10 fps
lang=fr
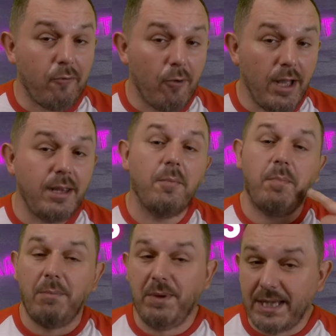froide,
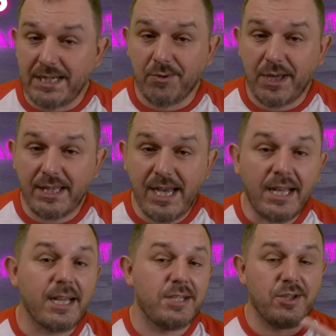palpitations
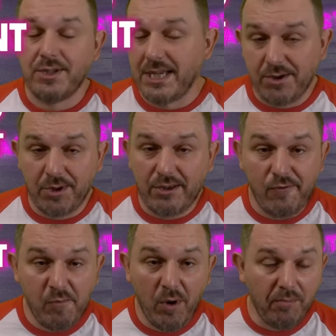cardiaques, sensation
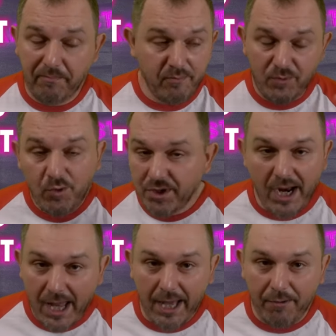d'étouffement, tout le
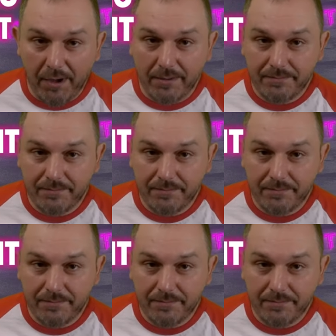tralala quoi.